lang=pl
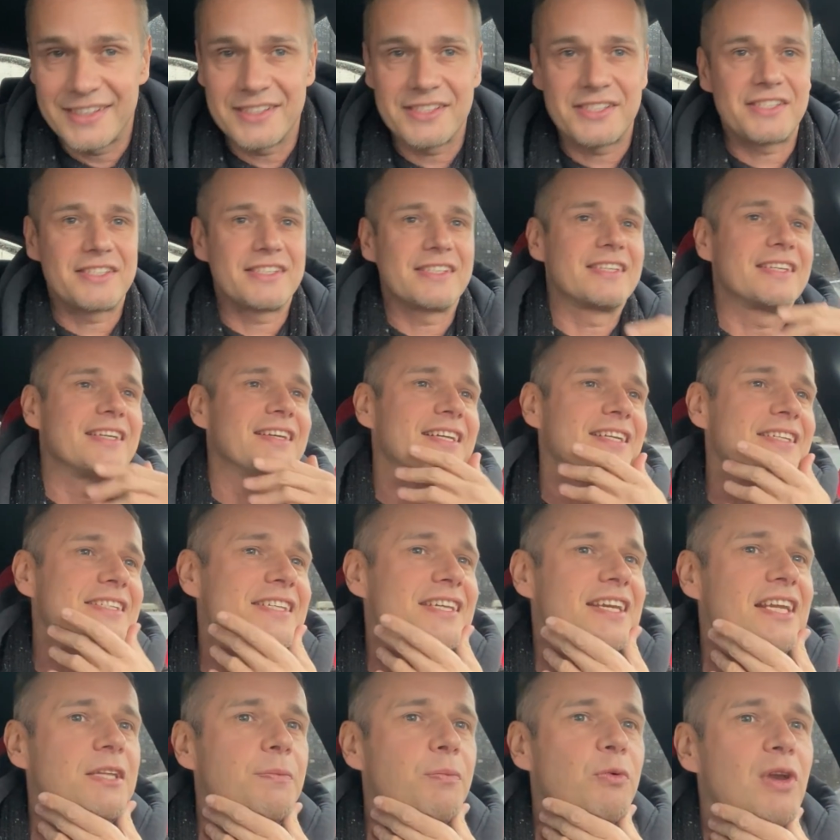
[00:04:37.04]
z,
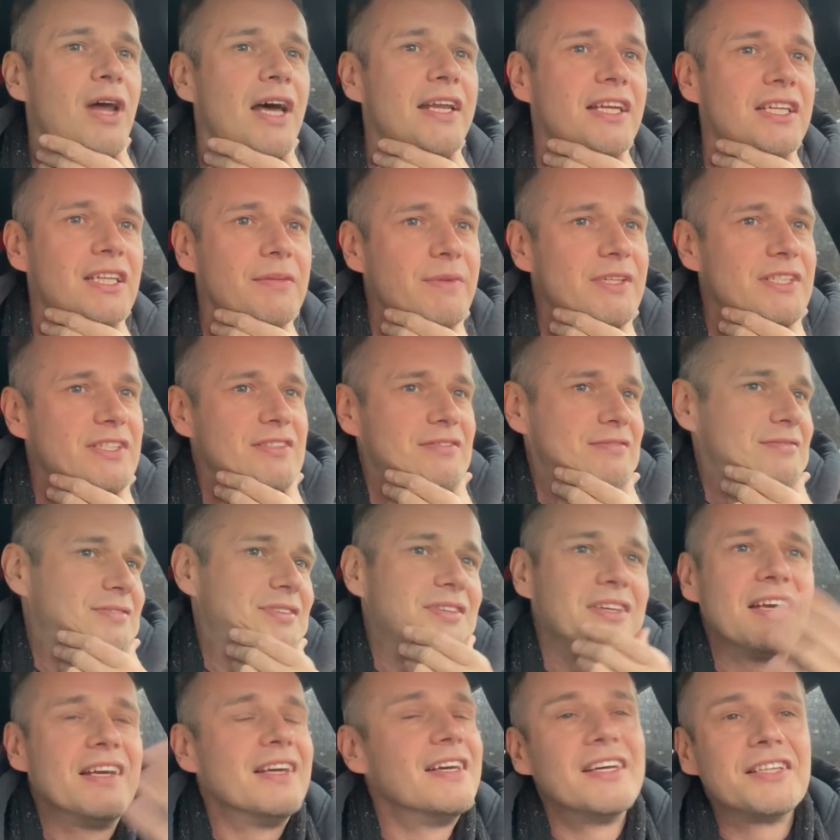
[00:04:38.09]
z Red Bulla, natomiast
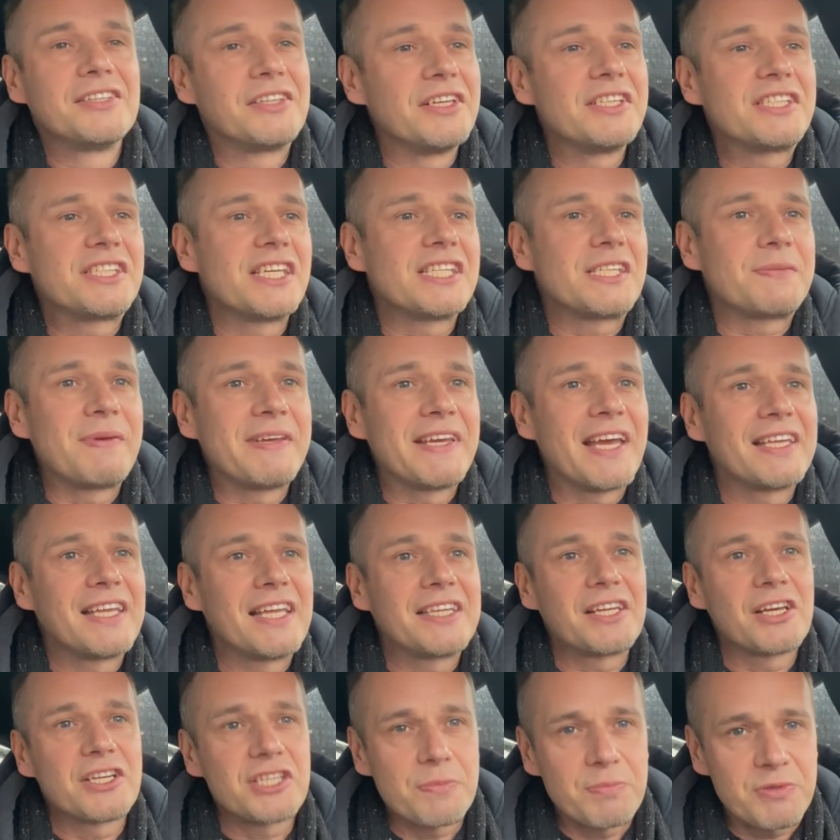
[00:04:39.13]
to nic nie zmienia,
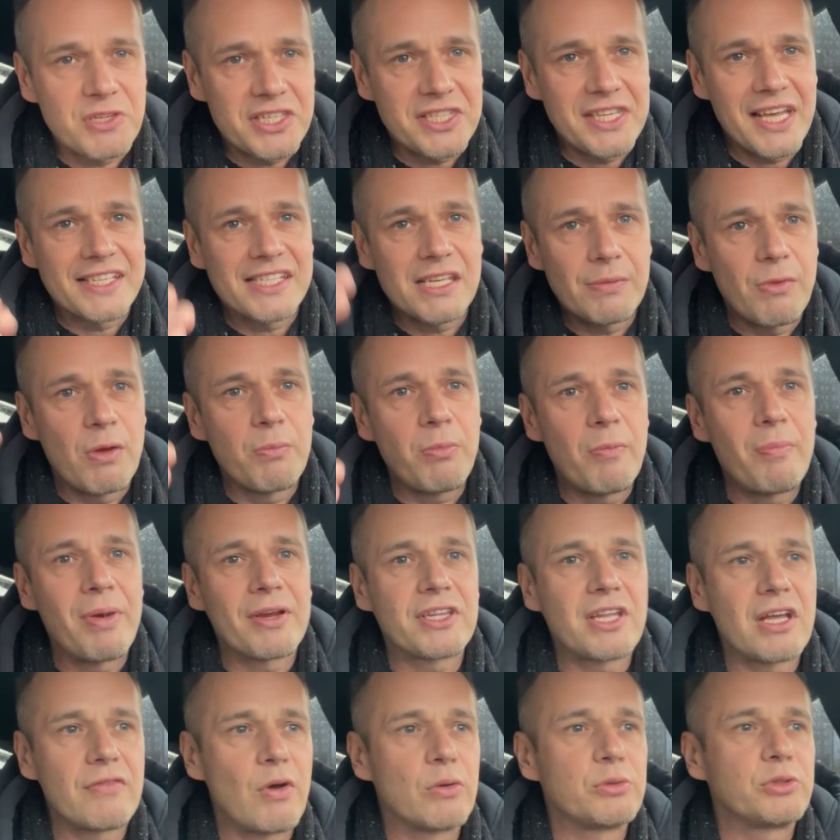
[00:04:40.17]
dlatego że przecież tak samo
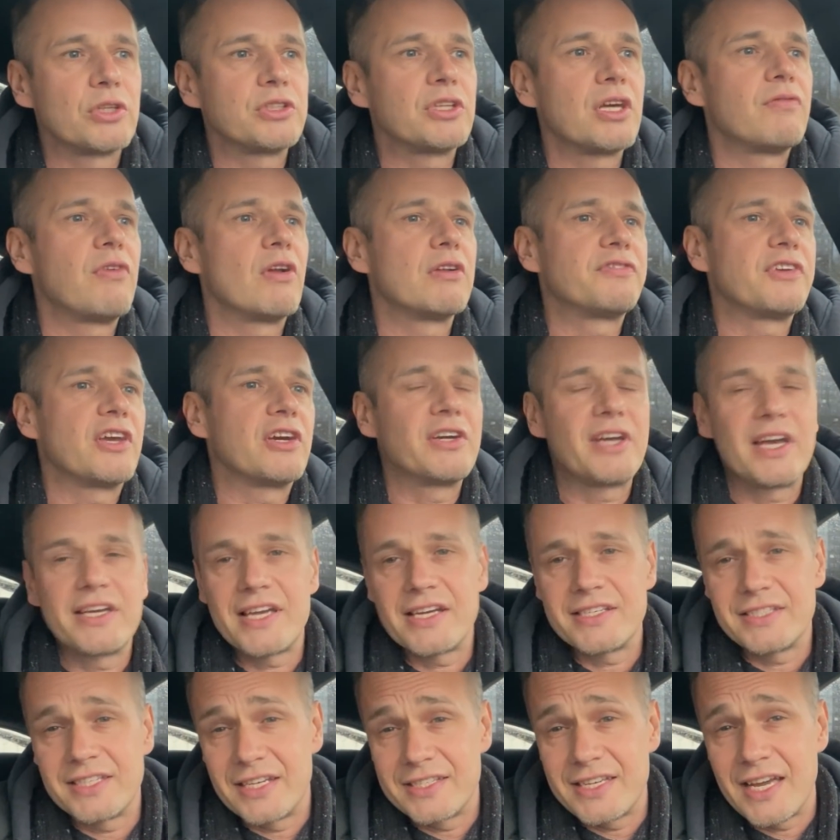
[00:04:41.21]
bombardował Toto Wolfiego
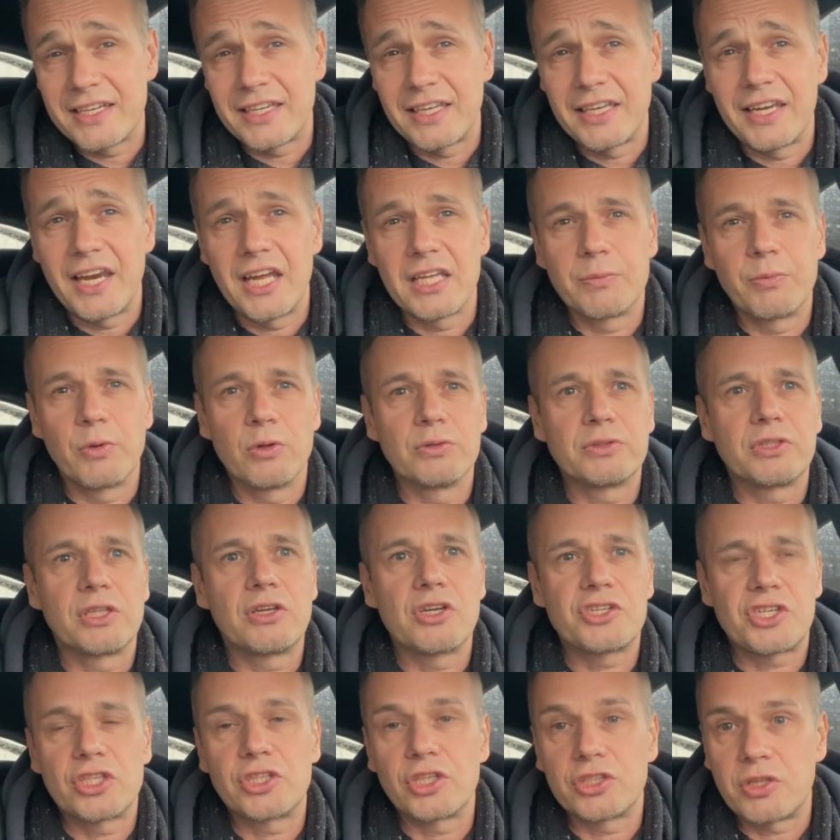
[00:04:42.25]
jak, i Red Bull,
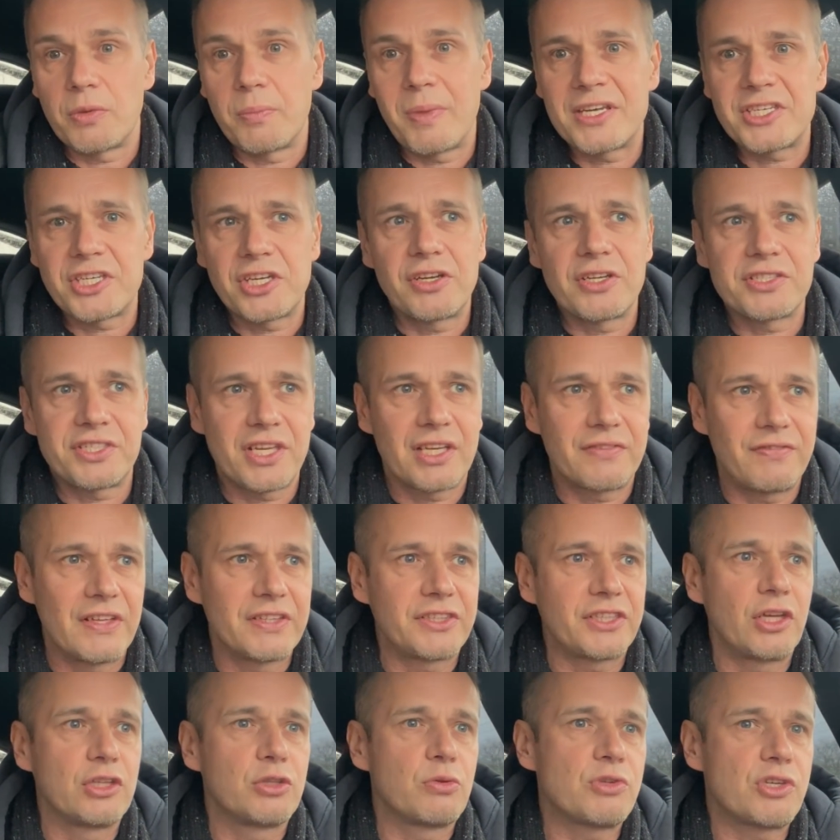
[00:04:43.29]
tylko że to, to bardziej
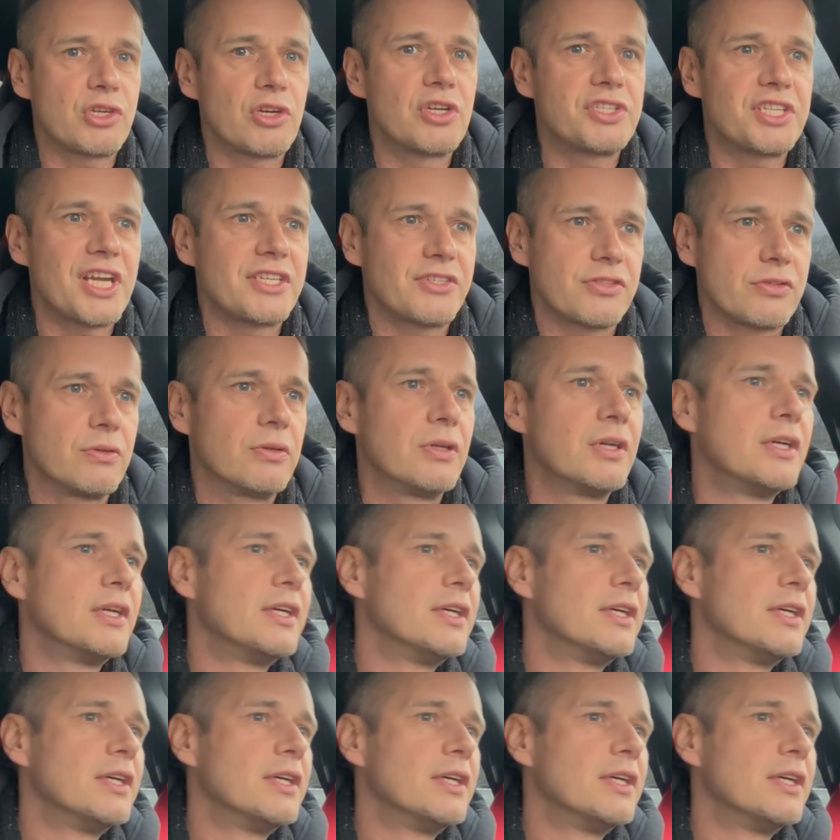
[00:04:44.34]
konsekwentnie od dłuższego czasu.